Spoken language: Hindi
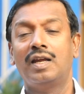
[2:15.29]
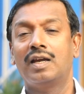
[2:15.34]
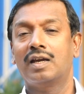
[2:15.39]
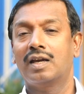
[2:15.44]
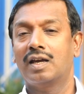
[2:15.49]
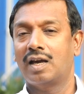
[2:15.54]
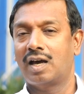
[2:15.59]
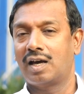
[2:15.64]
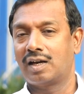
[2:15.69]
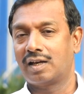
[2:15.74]

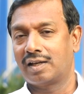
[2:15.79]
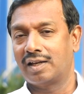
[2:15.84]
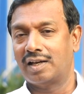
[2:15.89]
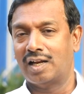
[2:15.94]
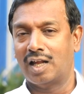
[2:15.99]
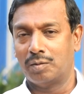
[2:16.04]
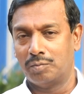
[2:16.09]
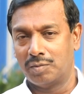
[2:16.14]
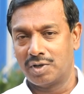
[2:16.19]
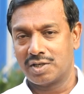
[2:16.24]
आप किसी
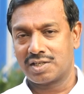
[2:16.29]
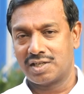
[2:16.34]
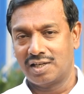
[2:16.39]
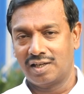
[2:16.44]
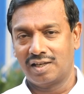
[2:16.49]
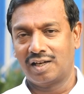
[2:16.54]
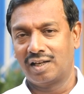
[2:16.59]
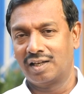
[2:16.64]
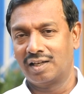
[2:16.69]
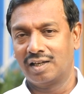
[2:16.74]
को भलाई
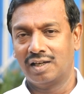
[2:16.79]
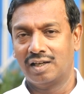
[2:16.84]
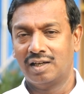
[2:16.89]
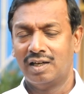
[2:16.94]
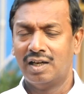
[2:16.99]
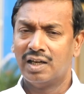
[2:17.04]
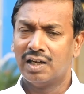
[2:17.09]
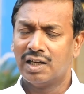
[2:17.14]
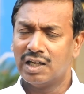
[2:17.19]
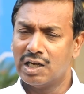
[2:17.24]
किए हैं
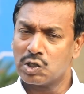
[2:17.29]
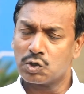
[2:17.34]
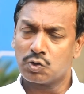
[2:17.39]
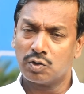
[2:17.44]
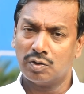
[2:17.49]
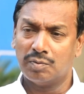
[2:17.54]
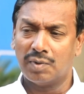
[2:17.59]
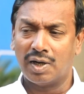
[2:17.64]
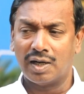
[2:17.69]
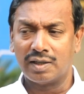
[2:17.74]

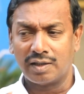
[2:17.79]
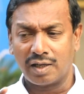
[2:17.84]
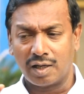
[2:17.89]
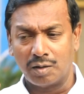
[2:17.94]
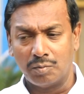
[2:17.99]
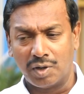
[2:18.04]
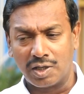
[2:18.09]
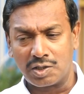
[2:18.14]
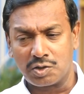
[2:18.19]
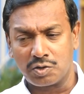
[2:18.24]
यीशु का
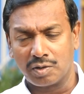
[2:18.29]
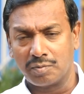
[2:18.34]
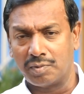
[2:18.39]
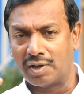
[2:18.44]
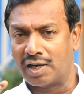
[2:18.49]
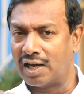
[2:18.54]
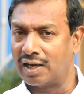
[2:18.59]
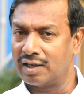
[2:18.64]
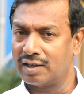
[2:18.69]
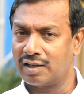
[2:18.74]
समान
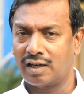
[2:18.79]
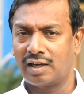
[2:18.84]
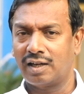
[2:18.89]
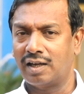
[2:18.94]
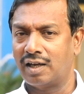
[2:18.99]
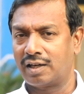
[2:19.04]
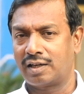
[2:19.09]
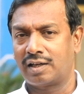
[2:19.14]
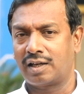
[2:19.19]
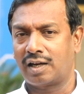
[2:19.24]
औरों को
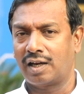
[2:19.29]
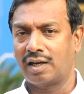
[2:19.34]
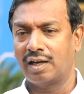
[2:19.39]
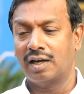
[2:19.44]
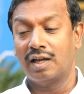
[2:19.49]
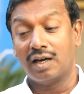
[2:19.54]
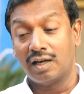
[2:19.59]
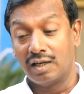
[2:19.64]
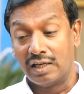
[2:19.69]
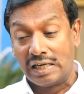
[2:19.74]
पर प्यार
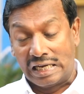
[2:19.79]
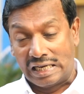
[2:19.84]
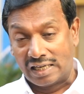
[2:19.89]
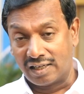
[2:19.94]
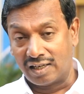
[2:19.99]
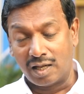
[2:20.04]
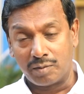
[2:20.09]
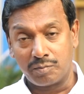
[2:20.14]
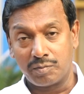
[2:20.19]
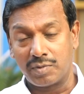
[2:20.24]
करते हैं
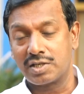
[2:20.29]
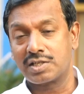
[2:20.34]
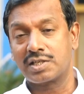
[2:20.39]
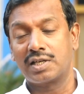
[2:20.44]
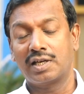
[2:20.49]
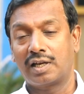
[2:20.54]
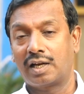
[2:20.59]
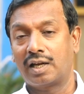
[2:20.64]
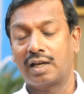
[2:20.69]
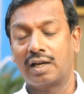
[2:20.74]

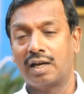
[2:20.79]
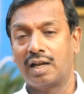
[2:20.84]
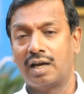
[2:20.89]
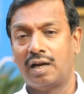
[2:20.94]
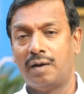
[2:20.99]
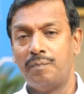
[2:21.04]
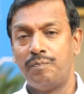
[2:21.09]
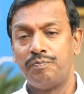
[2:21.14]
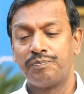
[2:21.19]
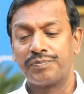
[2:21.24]
भलाई
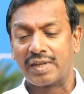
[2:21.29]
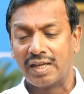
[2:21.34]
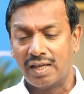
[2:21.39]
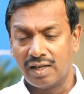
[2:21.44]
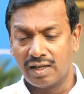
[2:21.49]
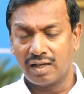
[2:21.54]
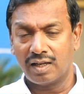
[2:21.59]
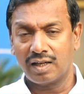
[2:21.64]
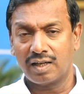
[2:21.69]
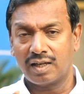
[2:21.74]
करना है
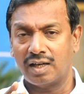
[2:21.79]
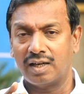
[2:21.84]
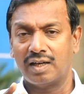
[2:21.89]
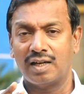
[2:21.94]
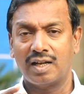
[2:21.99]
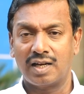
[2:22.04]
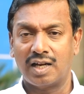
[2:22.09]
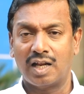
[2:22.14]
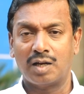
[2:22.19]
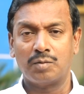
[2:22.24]

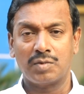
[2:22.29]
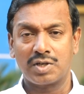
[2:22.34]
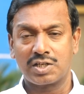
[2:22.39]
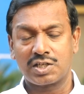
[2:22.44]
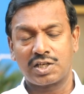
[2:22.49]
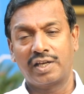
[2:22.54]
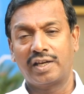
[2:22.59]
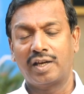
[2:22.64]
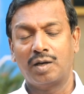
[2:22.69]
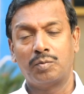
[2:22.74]
आज आप
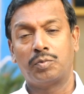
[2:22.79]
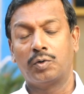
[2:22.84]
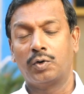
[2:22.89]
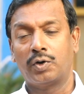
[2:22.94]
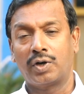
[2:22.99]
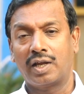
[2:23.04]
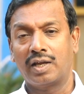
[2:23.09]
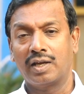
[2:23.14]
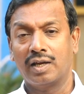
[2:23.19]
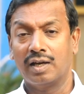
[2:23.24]
किसके लिए
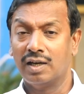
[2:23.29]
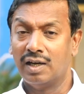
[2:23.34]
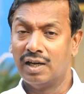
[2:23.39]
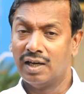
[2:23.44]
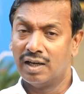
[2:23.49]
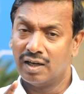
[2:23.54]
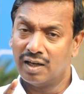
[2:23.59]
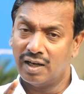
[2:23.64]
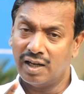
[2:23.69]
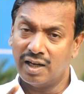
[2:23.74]
भलाई
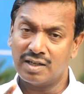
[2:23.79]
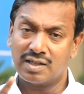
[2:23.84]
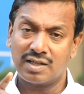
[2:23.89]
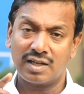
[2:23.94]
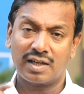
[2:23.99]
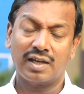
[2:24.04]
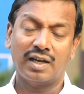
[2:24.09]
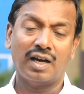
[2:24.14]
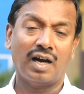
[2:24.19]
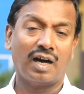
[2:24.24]
किए हैं
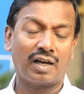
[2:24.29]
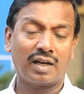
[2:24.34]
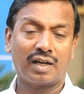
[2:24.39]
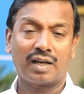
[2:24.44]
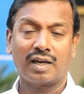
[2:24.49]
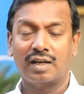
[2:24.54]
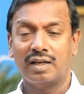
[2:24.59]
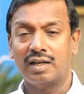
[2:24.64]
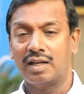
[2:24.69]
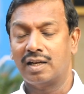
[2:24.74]
कल
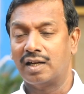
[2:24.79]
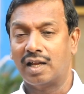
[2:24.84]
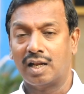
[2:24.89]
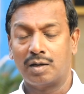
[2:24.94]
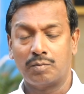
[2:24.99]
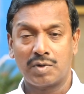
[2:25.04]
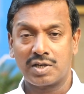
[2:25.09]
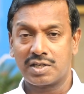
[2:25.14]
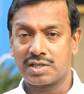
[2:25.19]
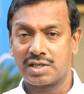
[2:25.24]
आप किसके
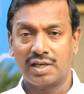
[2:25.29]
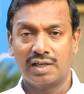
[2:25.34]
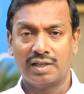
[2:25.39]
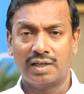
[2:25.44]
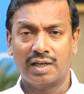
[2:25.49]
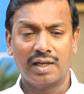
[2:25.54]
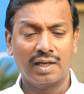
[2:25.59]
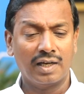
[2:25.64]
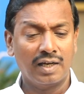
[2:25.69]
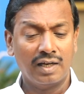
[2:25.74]
लिए भलाई
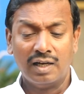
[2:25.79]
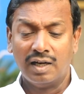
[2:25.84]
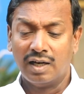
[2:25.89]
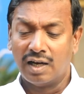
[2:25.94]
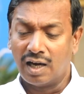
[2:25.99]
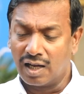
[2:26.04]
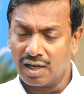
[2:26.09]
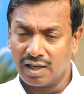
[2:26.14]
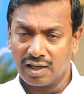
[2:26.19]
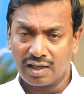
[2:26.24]

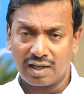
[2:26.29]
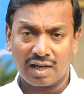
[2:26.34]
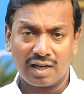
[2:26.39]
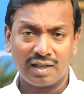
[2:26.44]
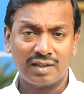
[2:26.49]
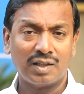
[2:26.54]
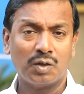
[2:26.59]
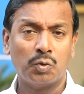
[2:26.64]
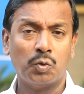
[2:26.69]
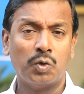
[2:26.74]
करेंगे
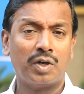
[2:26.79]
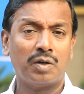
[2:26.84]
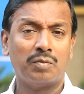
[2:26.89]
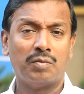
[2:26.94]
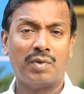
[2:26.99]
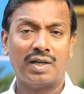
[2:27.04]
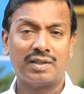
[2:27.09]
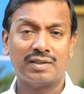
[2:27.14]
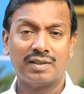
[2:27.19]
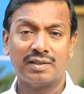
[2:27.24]
पिछले
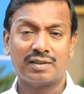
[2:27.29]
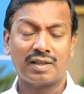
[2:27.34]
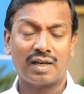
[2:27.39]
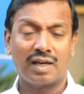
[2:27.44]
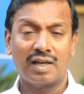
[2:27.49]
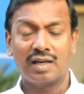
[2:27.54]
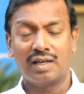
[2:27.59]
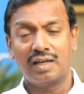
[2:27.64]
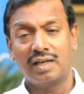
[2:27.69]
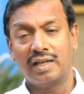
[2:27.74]
महीना में
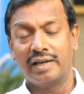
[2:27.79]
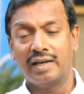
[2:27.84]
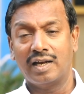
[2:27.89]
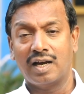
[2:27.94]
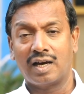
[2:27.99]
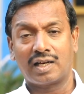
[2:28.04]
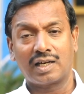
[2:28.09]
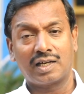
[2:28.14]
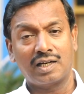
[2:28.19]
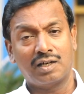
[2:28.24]
आप किसी
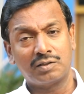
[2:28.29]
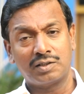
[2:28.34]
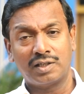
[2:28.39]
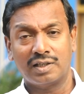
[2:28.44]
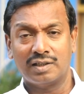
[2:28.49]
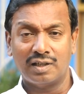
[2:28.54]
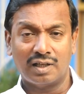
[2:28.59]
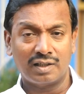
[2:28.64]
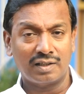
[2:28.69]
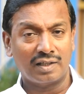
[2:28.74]
के भलाई
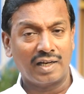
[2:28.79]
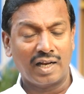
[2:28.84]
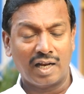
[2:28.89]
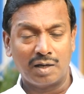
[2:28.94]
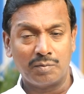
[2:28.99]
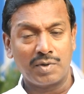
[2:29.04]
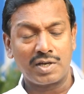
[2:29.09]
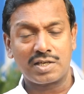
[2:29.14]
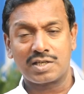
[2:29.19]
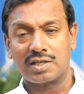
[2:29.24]
किए हैं
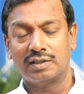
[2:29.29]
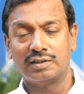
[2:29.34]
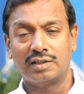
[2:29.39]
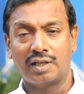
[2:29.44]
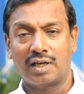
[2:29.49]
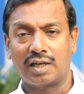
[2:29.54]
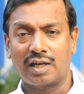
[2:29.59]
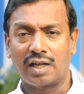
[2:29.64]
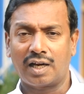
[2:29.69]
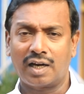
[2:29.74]
थोड़ा
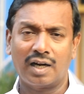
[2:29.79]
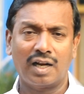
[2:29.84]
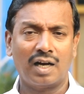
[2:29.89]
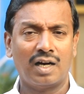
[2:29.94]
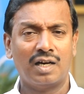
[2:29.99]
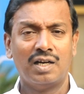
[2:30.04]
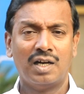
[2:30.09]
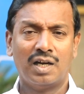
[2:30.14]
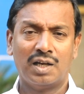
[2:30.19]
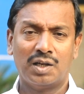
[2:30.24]
सोच के
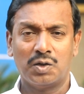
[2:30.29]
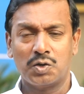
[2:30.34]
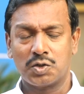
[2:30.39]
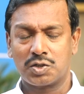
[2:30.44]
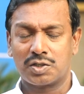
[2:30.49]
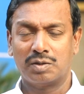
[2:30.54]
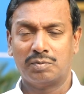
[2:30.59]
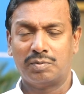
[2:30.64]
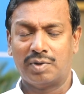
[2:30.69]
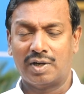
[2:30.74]
देखिए
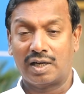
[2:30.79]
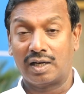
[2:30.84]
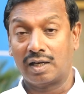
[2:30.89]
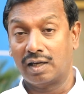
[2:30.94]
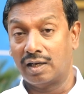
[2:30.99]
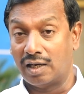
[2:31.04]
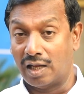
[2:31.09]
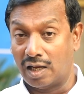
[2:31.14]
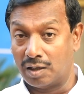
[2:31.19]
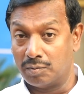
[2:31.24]
यीशु
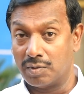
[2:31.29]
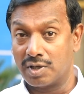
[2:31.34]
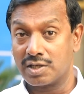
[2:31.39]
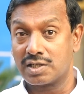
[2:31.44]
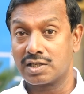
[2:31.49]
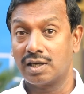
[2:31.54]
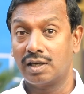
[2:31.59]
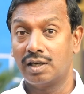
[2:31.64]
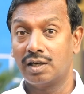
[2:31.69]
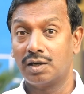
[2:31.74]
भी यही
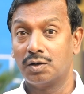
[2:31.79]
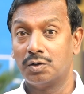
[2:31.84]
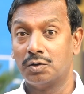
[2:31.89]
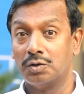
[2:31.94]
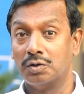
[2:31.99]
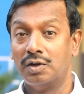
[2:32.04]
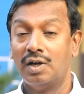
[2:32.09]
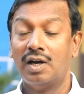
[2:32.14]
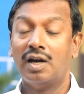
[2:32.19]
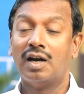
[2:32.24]
चाहता
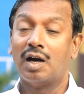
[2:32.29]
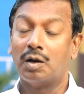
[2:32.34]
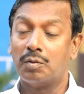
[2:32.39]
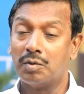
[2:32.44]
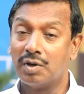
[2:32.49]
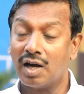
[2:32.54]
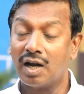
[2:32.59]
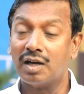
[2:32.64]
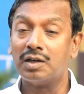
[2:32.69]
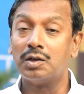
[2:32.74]
है
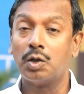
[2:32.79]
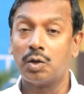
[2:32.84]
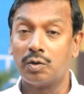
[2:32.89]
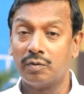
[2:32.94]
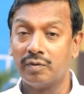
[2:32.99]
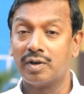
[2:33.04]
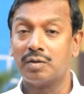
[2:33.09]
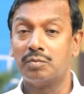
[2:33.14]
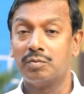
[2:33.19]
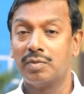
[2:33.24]
हम दूसरों
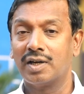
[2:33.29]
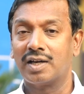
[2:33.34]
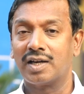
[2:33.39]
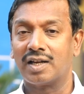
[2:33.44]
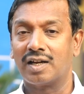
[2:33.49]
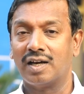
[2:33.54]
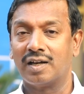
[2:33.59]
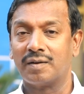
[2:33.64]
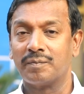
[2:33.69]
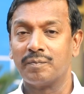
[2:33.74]
को भलाई
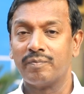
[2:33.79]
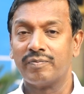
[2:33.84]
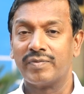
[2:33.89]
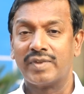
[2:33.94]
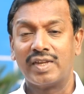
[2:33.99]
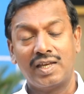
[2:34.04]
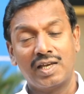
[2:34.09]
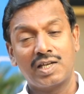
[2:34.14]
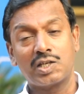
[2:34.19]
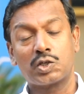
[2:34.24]
करें
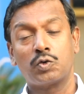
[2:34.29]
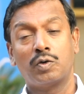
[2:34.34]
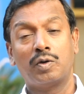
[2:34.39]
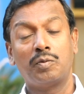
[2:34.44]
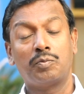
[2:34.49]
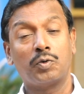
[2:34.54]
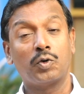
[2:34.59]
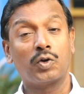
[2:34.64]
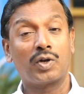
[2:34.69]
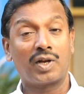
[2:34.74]

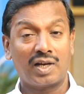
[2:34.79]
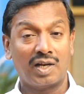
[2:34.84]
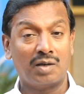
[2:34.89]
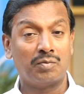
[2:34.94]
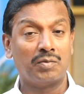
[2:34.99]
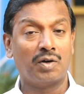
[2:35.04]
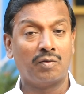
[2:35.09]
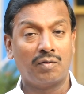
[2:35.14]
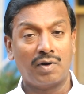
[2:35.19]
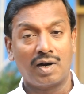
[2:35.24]
यीशु के
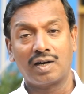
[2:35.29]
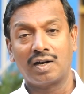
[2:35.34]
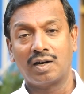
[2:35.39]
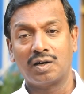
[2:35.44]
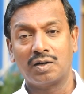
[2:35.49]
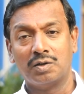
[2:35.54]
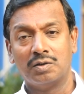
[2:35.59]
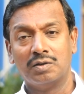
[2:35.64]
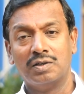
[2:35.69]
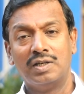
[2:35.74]
समान रहना
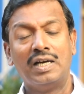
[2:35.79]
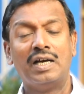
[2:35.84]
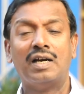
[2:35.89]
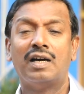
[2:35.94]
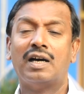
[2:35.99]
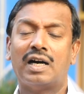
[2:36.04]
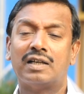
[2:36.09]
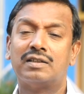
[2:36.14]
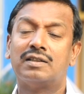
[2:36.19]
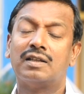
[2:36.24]
है
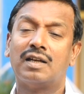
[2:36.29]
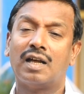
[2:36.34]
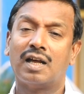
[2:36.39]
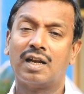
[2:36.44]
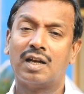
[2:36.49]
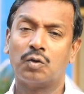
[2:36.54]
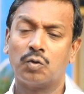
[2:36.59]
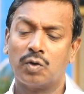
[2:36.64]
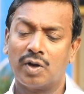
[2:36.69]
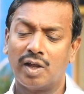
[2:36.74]
जहाँ
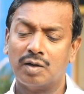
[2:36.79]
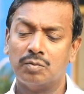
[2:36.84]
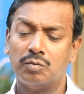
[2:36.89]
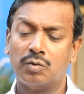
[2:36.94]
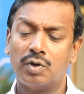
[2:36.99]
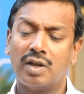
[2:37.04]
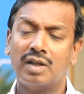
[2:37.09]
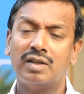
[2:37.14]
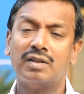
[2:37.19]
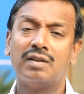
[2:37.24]
तक हो
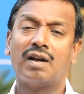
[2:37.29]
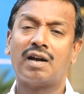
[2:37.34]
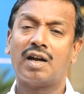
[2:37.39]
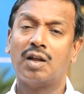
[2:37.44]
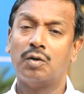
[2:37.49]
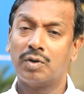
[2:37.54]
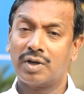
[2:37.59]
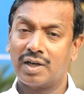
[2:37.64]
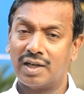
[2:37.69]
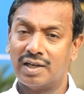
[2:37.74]
सकता है
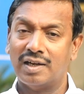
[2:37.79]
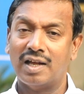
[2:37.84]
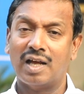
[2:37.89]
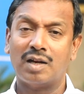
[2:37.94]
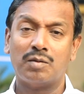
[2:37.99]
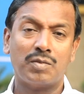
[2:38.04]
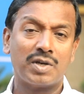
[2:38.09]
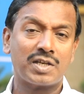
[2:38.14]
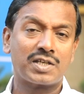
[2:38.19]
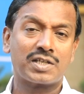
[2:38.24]
वहाँ तक
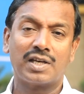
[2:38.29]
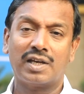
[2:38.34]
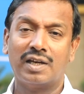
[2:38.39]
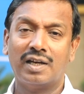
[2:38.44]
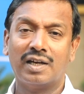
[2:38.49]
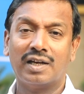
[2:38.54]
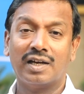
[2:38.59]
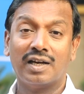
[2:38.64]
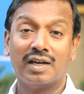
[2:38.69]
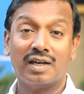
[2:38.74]
औरों के
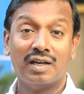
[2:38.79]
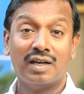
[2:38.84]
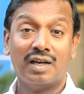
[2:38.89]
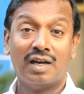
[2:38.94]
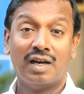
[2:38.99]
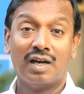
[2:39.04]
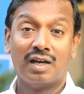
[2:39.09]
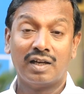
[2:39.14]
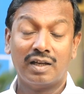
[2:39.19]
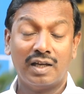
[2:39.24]
लिए
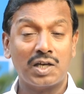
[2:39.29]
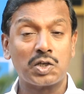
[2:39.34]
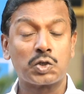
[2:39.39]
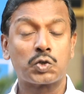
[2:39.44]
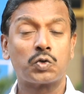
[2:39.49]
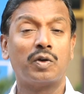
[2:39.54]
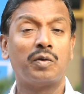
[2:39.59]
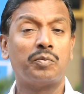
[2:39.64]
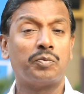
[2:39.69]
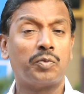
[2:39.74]
मदद
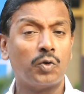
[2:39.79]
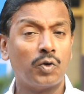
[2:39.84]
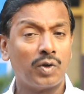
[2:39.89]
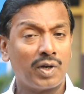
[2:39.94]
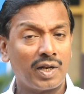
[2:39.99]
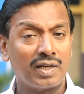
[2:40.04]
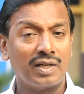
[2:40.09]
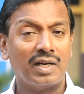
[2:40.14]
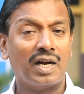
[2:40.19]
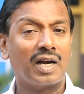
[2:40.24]
करके
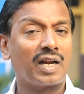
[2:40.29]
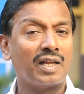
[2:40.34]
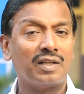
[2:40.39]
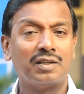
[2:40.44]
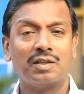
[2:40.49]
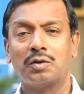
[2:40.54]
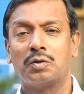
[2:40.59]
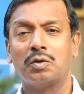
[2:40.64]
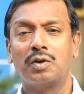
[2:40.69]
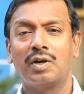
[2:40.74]
आशीष का
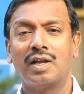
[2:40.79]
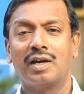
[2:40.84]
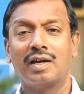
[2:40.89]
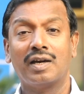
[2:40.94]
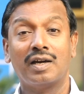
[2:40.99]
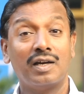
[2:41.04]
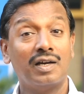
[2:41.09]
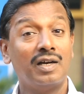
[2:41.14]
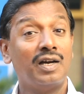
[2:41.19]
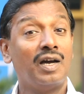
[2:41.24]
कारण
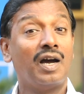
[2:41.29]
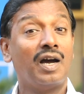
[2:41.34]
रहना